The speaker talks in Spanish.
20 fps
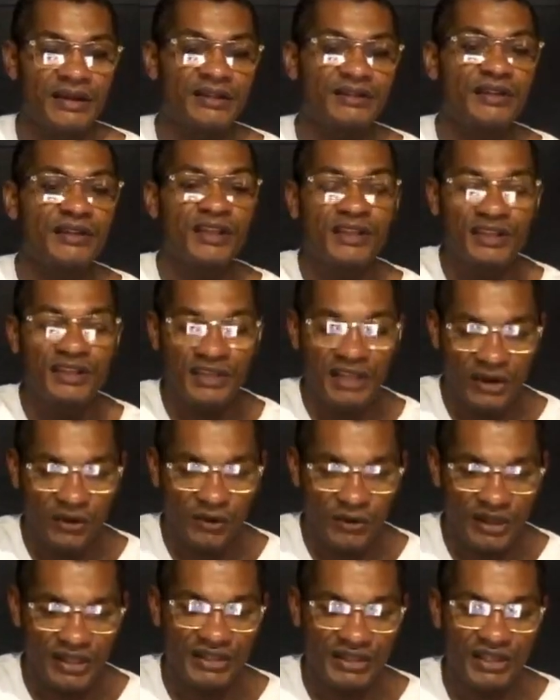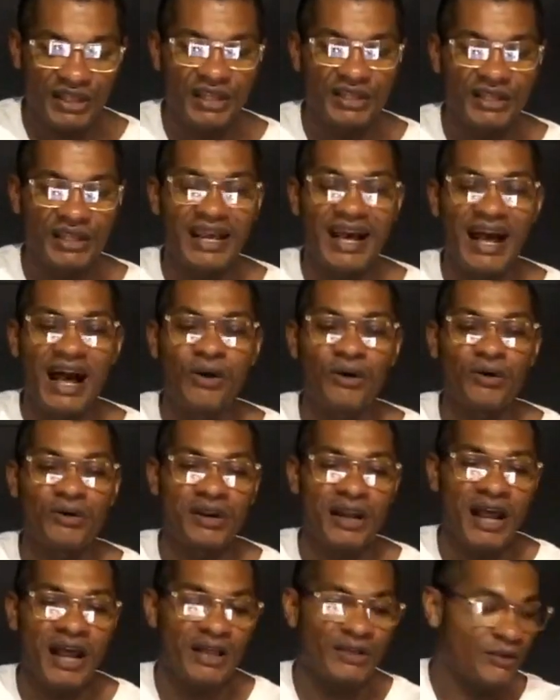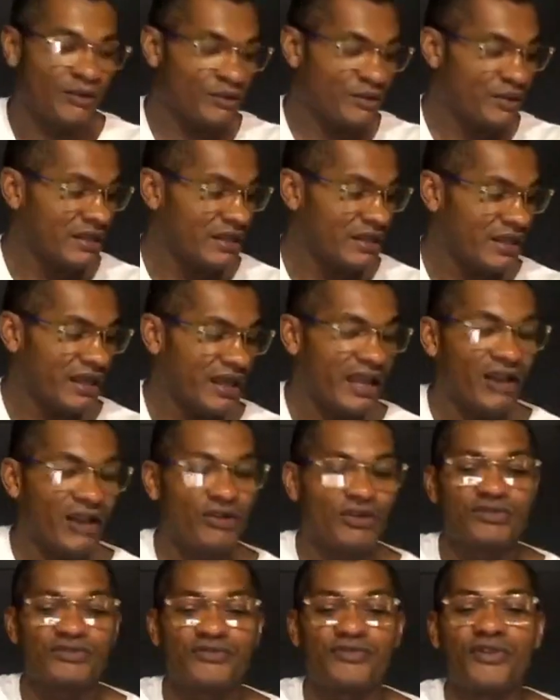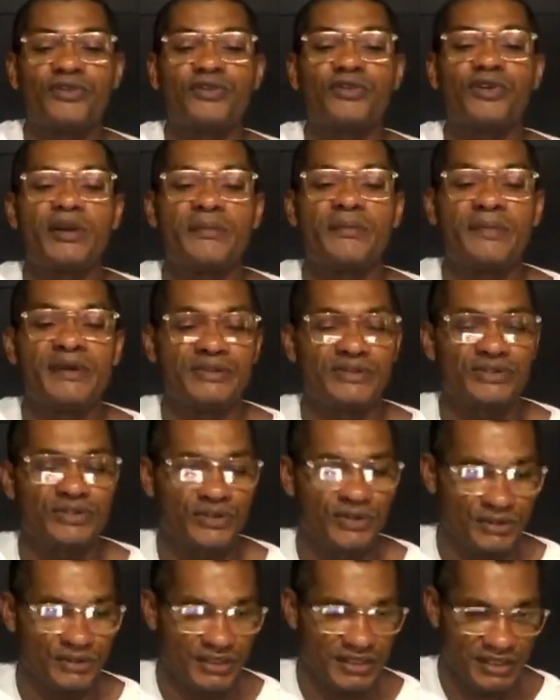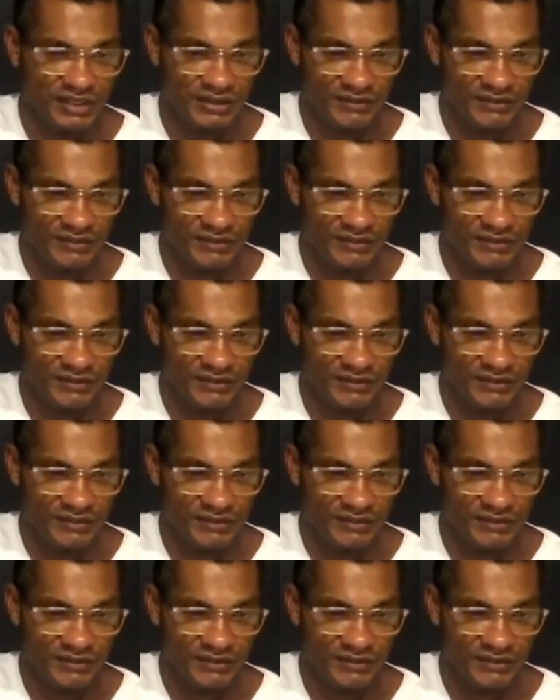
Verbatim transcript: de dinero que tiene ahorrado en los fondos de pensiones.